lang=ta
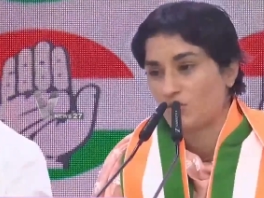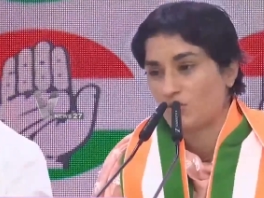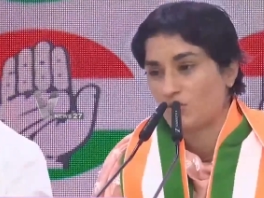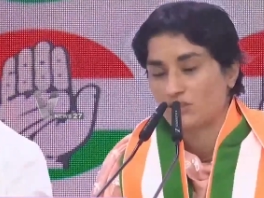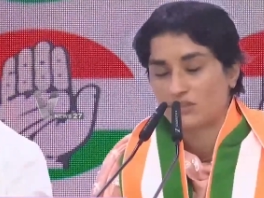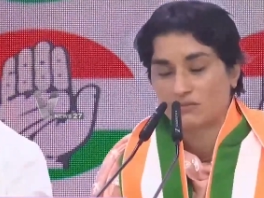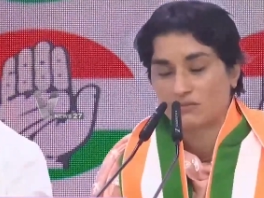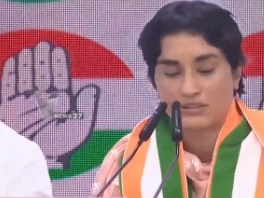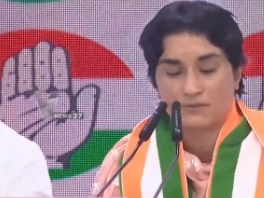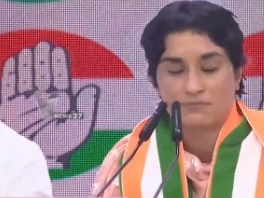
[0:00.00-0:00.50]

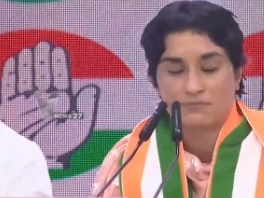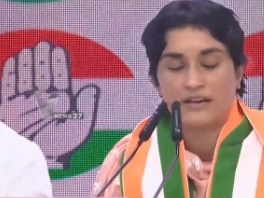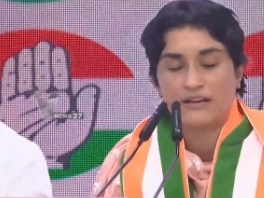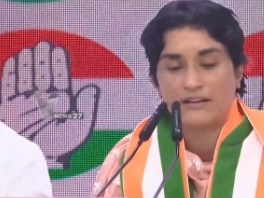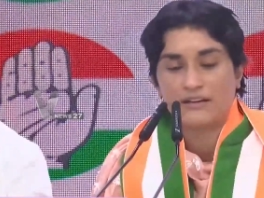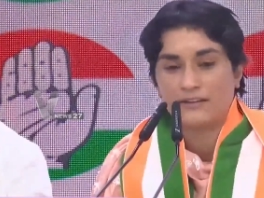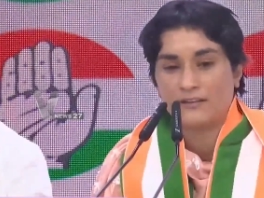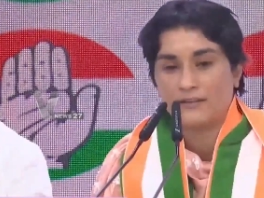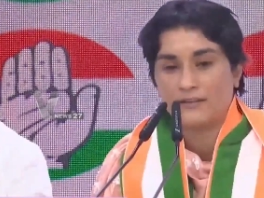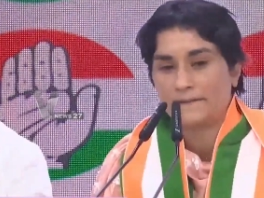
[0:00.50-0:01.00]
அக்டோபர்
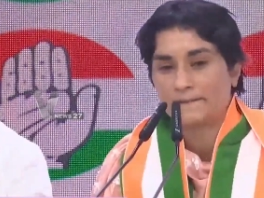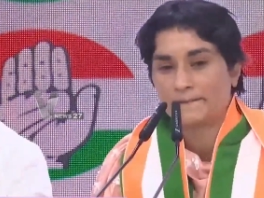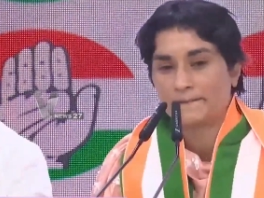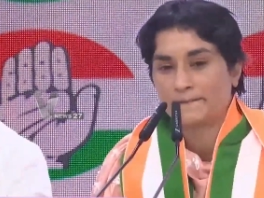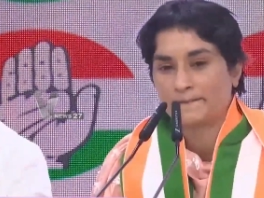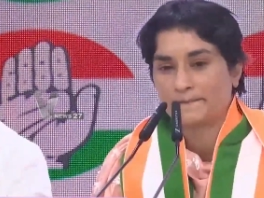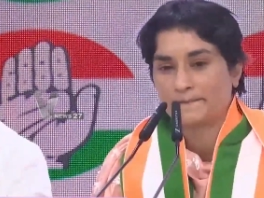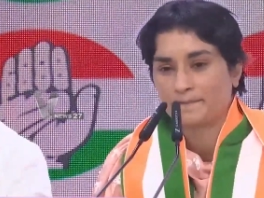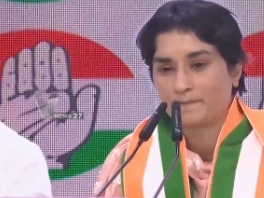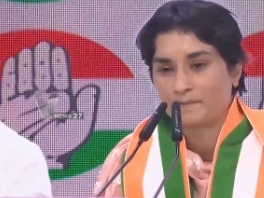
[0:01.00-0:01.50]
ஐந்தாம் தேதி
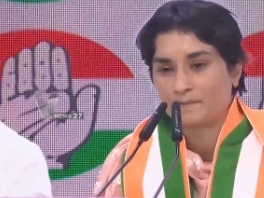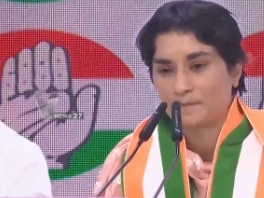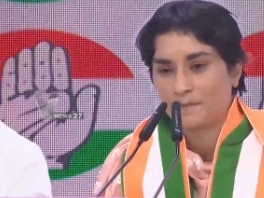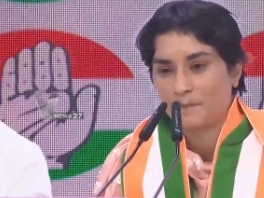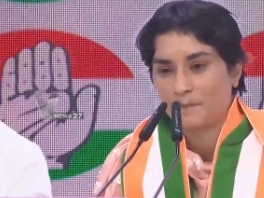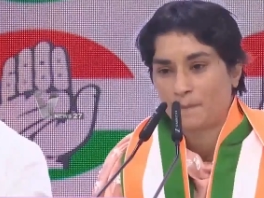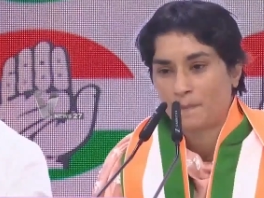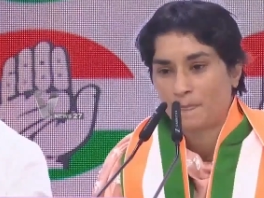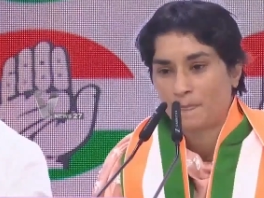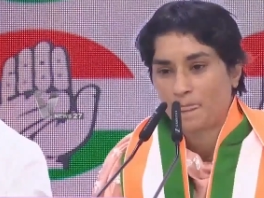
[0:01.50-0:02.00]
நடைபெறும் தேர்தலில்
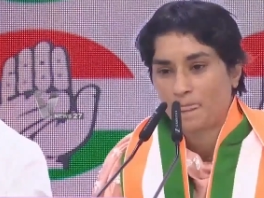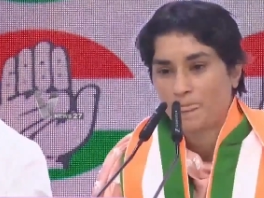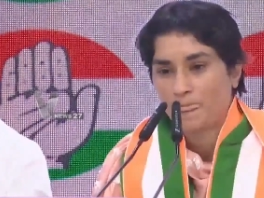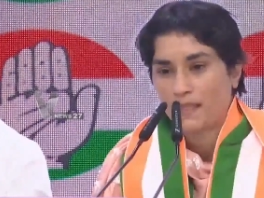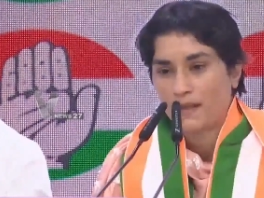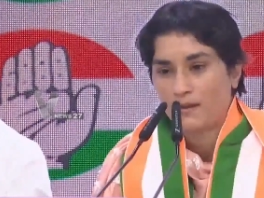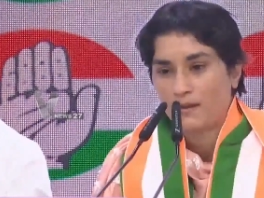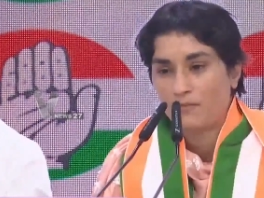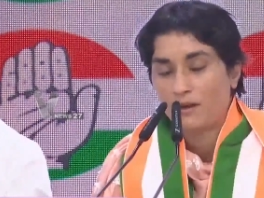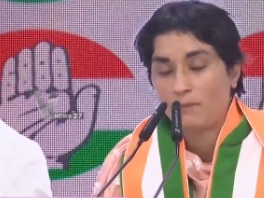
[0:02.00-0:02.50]
பதிவான
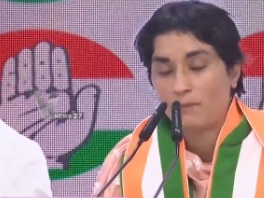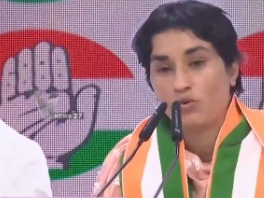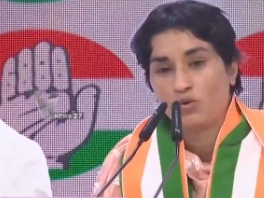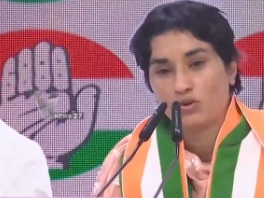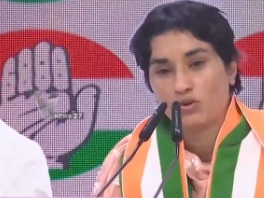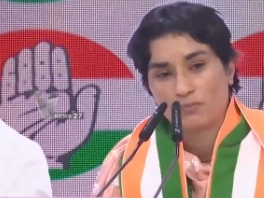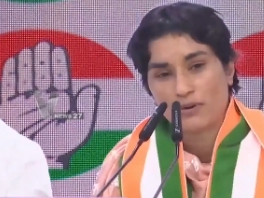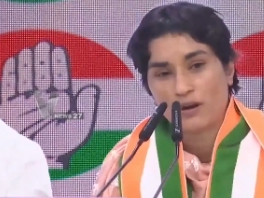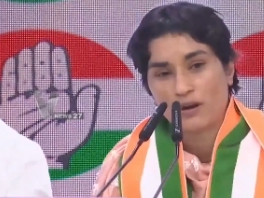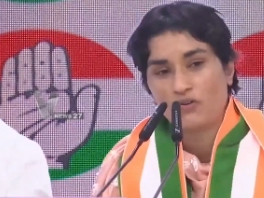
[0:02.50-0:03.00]
வாக்குகள்
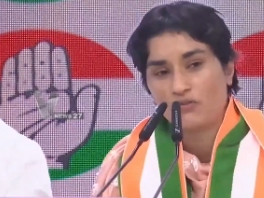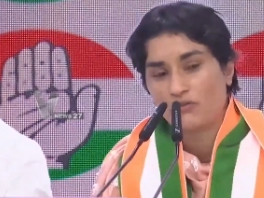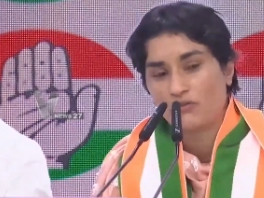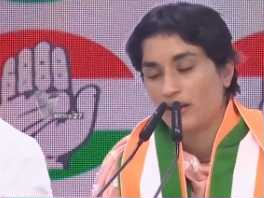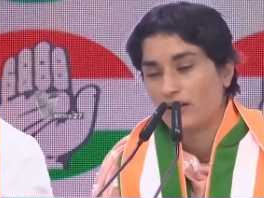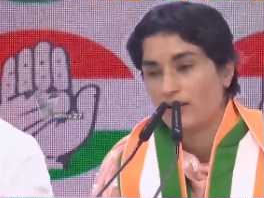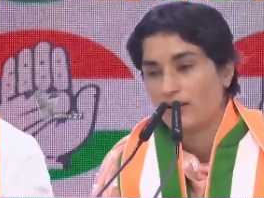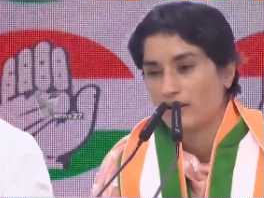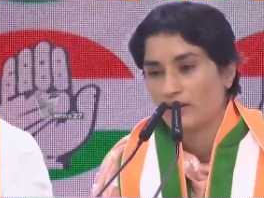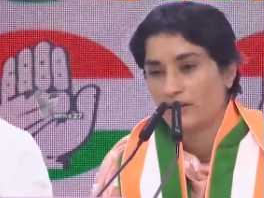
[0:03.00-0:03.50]
அக்டோபர் எட்டாம்
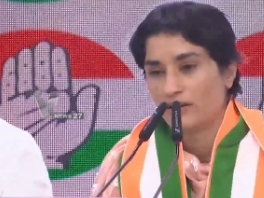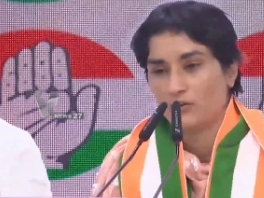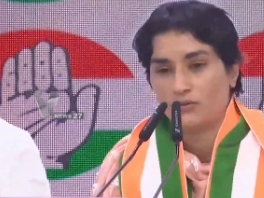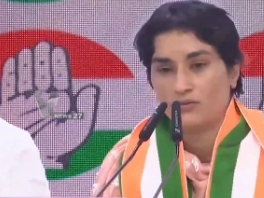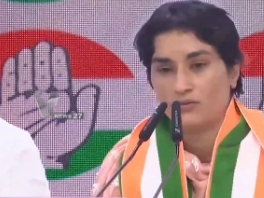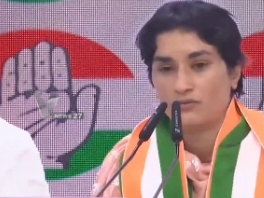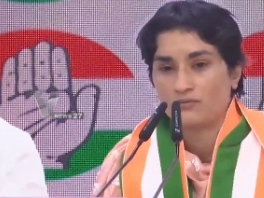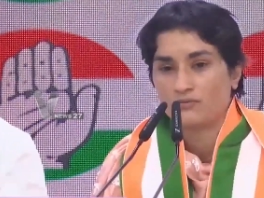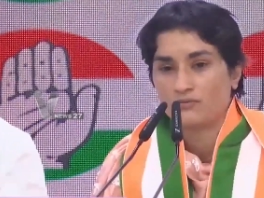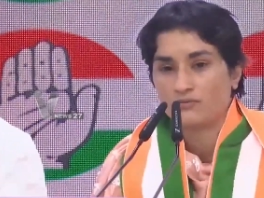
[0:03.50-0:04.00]
தேதி
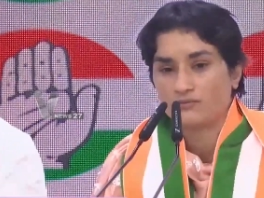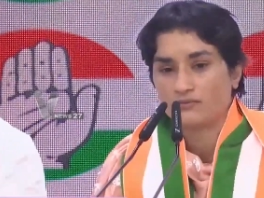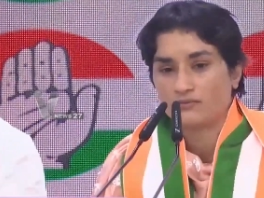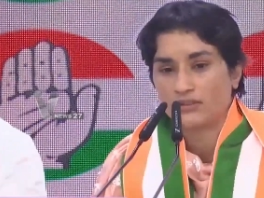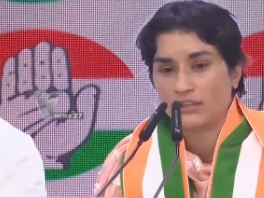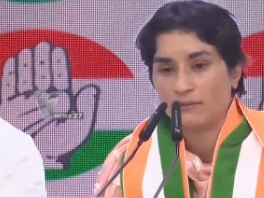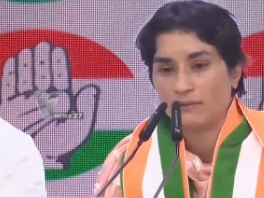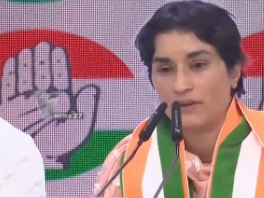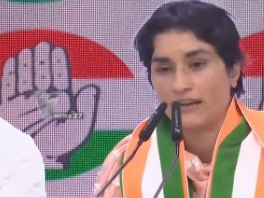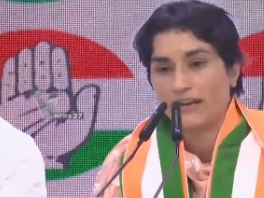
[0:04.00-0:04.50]
எண்ணப்பட்டு
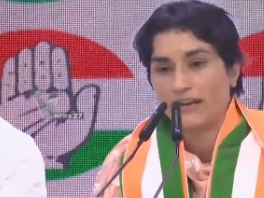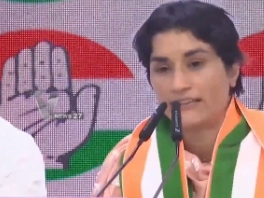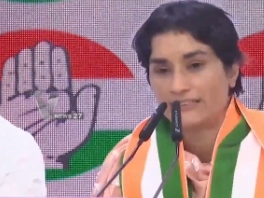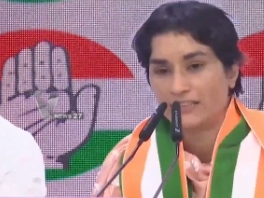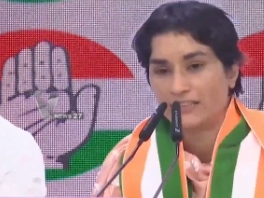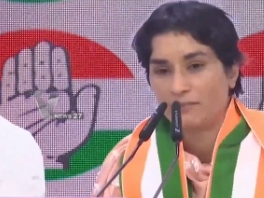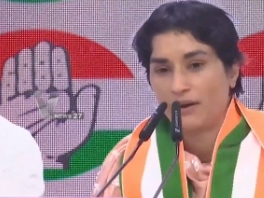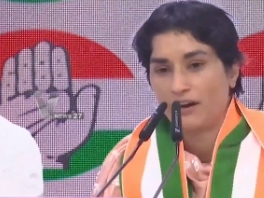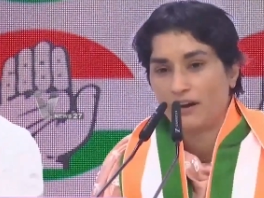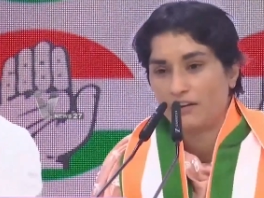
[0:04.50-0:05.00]
முடிவுகள்
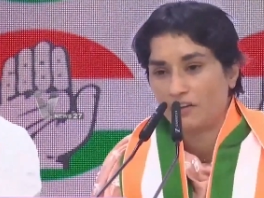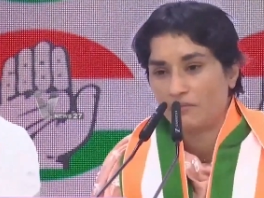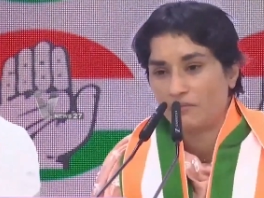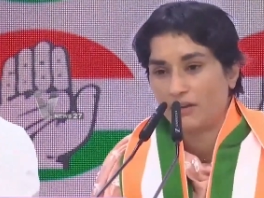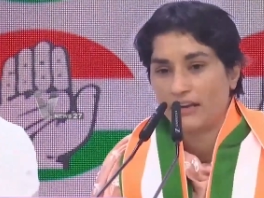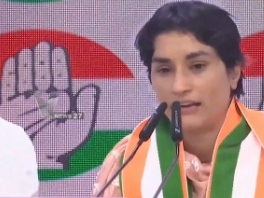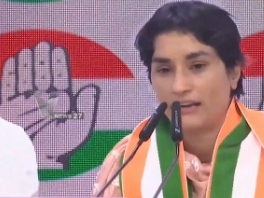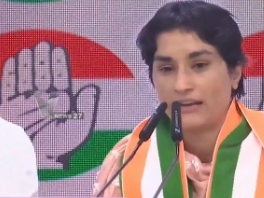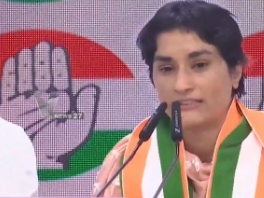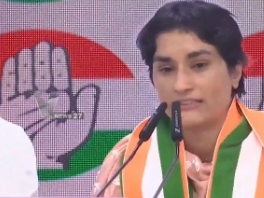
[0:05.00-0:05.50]
அறிவிக்கப்பட
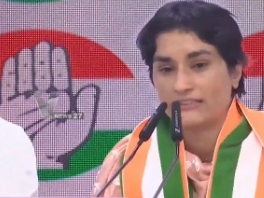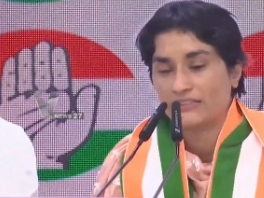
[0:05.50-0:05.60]
உள்ளன